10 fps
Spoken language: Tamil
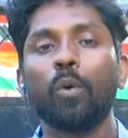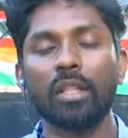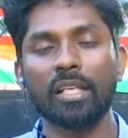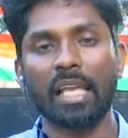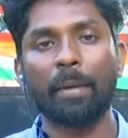
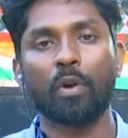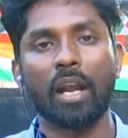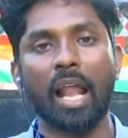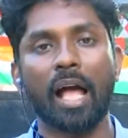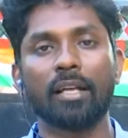உறுதி
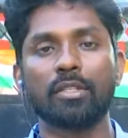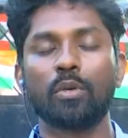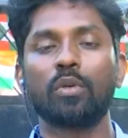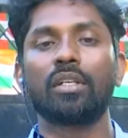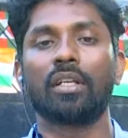செய்யும் ஒரு நாளாக
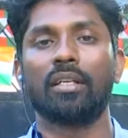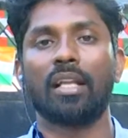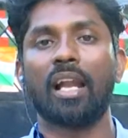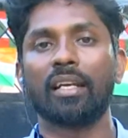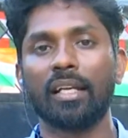ஜூன்
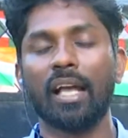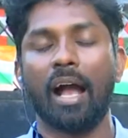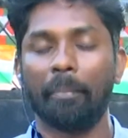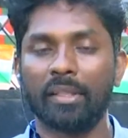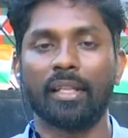நான்கு
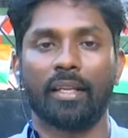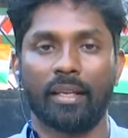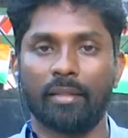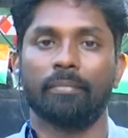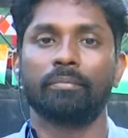
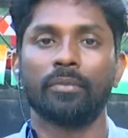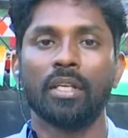அமைந்திருக்கிறது